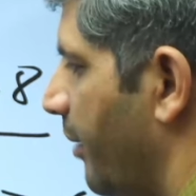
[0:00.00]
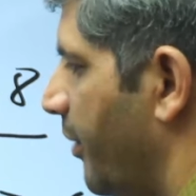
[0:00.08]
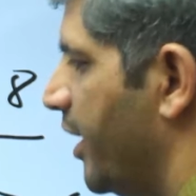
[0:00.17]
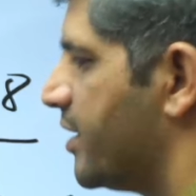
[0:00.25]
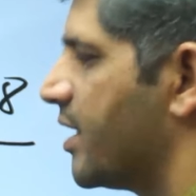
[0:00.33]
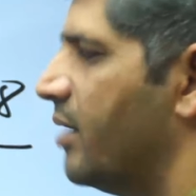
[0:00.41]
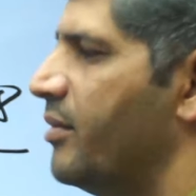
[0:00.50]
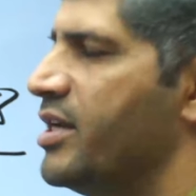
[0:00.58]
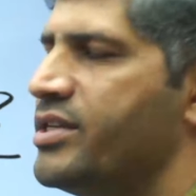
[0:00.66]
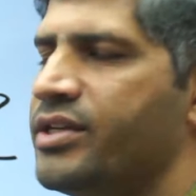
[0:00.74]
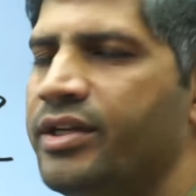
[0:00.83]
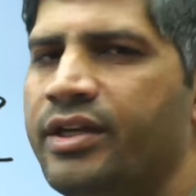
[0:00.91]
ए में इसका
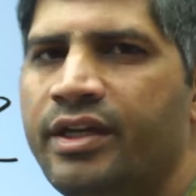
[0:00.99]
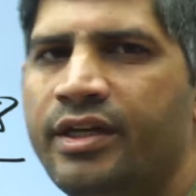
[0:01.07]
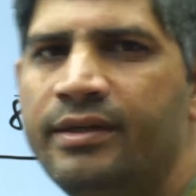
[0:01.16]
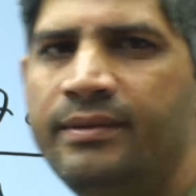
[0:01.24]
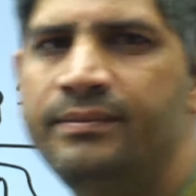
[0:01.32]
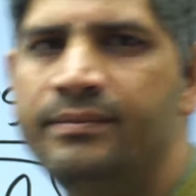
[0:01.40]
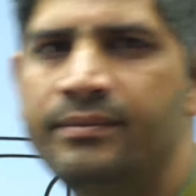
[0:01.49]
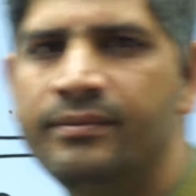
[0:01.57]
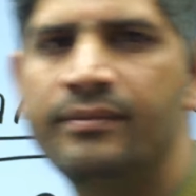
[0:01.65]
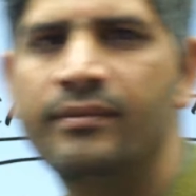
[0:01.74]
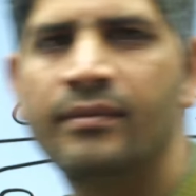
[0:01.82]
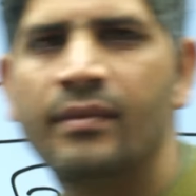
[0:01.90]
मेंशन किया
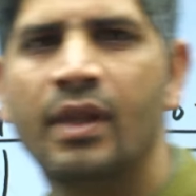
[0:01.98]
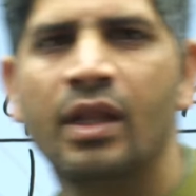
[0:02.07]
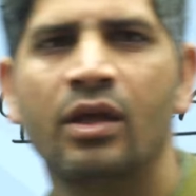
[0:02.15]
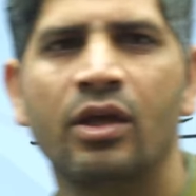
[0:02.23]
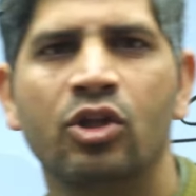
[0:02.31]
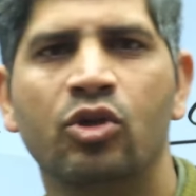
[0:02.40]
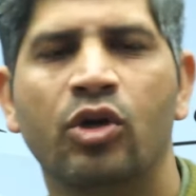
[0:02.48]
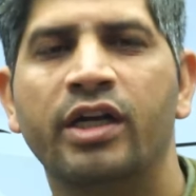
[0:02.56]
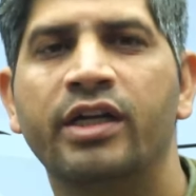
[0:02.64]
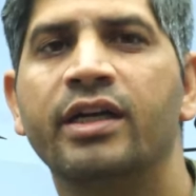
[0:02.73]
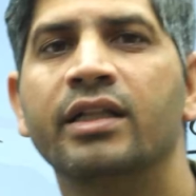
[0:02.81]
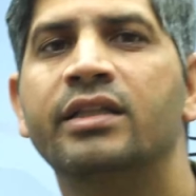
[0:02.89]
तो
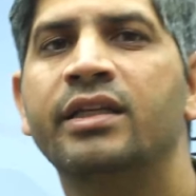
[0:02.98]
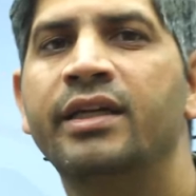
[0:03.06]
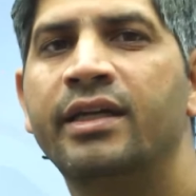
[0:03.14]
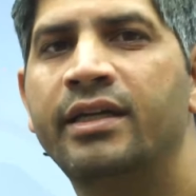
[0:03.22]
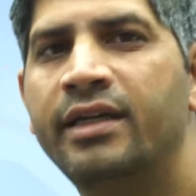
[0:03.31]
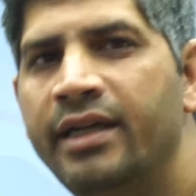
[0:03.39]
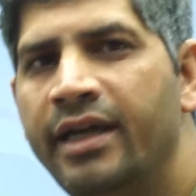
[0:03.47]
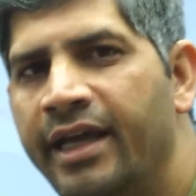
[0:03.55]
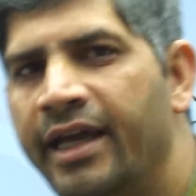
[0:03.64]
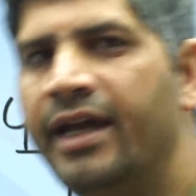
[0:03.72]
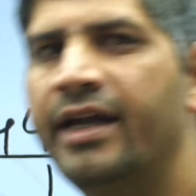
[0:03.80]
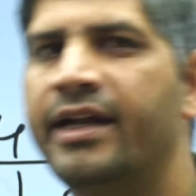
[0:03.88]
आर्टिकल 300
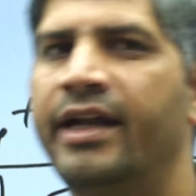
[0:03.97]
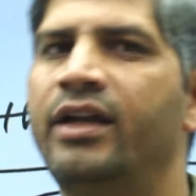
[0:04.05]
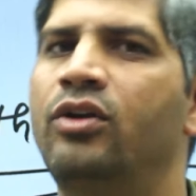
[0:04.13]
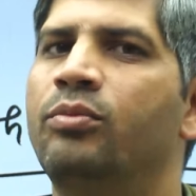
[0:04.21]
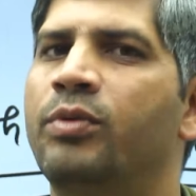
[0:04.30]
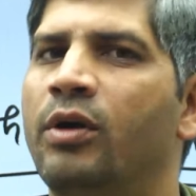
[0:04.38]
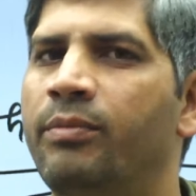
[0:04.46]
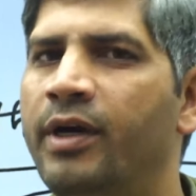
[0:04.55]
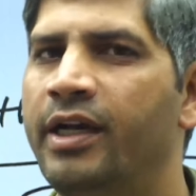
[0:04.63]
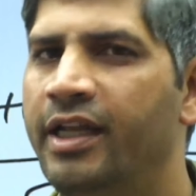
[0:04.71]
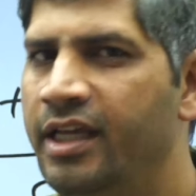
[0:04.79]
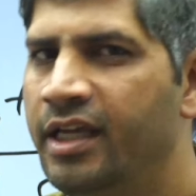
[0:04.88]
ए है राइट टू
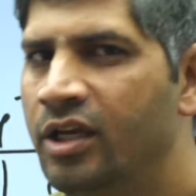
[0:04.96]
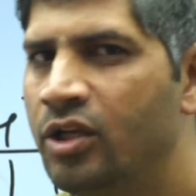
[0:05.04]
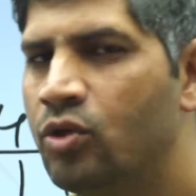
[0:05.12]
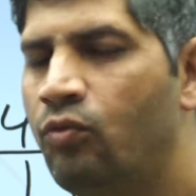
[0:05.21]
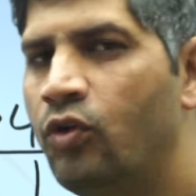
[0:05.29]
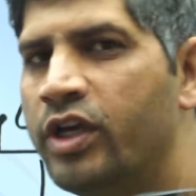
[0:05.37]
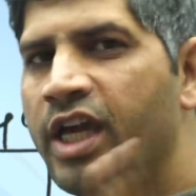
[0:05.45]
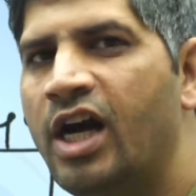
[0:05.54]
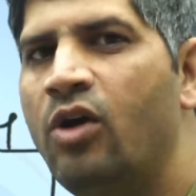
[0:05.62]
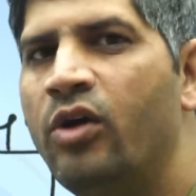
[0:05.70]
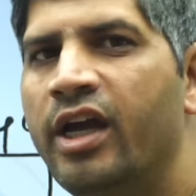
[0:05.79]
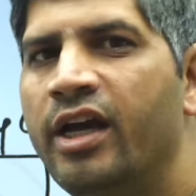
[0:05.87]
प्रॉपर्टी तो वो क्या
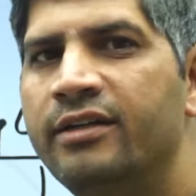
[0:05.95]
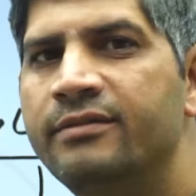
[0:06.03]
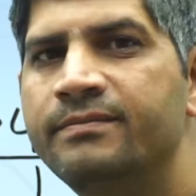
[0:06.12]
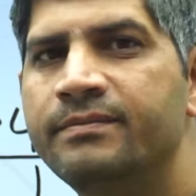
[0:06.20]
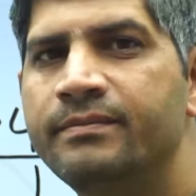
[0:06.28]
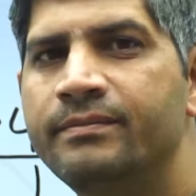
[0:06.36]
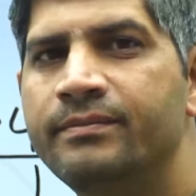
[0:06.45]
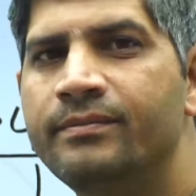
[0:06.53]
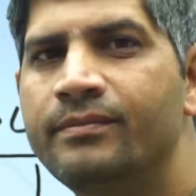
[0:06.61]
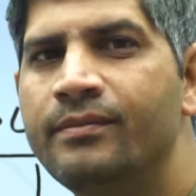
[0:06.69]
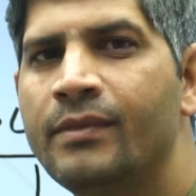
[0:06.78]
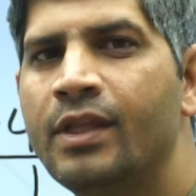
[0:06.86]
हो गया
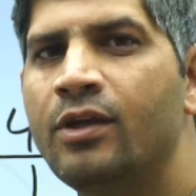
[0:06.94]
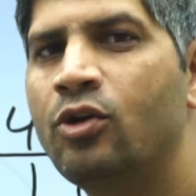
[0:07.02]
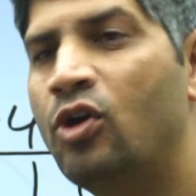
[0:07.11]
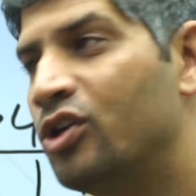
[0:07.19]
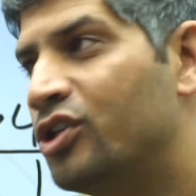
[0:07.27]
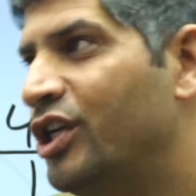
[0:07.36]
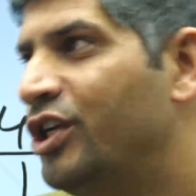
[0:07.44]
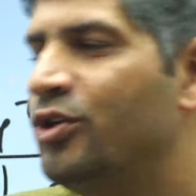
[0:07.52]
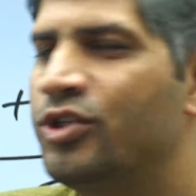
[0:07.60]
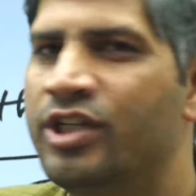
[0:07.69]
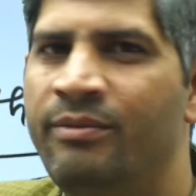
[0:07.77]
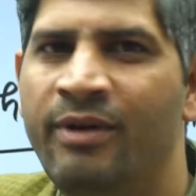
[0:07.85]

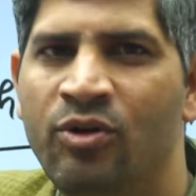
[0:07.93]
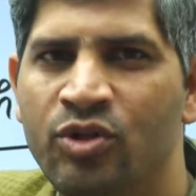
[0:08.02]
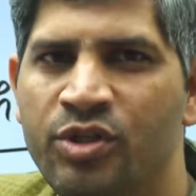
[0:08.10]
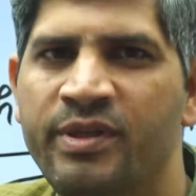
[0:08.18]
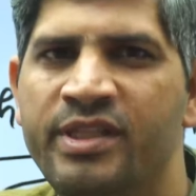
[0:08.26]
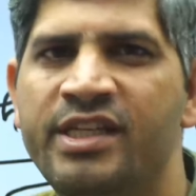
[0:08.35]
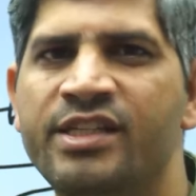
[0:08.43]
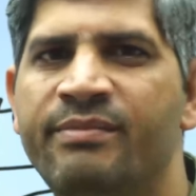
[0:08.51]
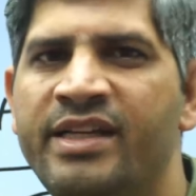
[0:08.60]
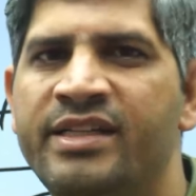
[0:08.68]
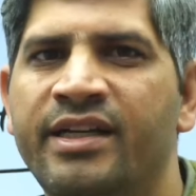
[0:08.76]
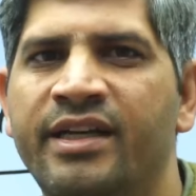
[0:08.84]
कॉन्स्टिट्यूशन में कुछ भी चीज
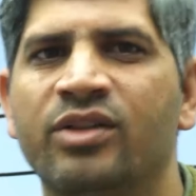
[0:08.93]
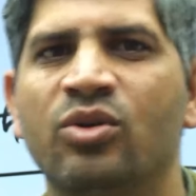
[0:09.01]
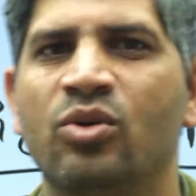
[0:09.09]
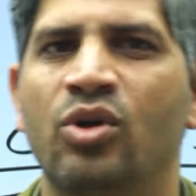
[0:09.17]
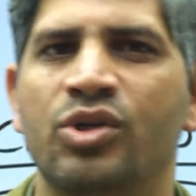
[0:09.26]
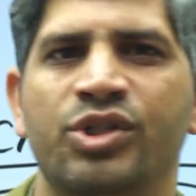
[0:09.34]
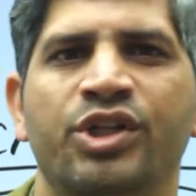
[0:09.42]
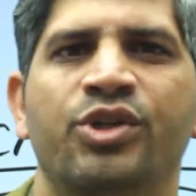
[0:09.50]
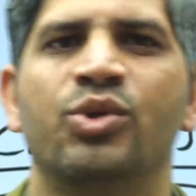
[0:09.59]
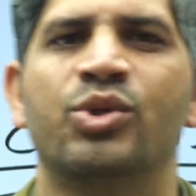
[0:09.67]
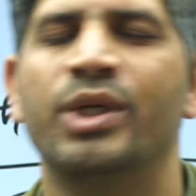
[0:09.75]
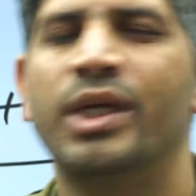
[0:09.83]
मेंशन है तो
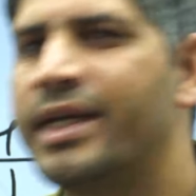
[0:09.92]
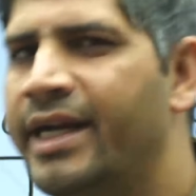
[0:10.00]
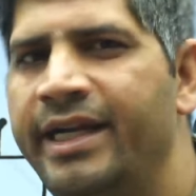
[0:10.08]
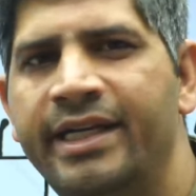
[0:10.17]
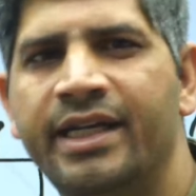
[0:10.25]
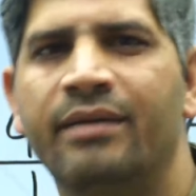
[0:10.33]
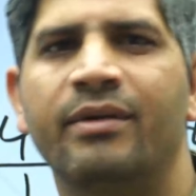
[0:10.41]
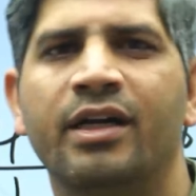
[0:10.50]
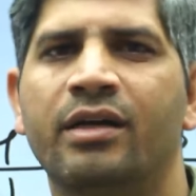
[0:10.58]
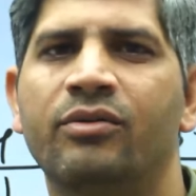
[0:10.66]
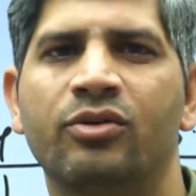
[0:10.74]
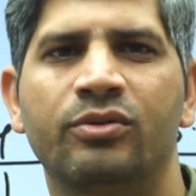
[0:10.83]
कॉन्स्टिट्यूशनल राइट है
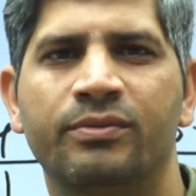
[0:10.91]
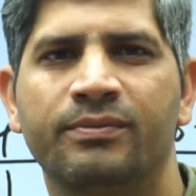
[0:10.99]
हमारा वो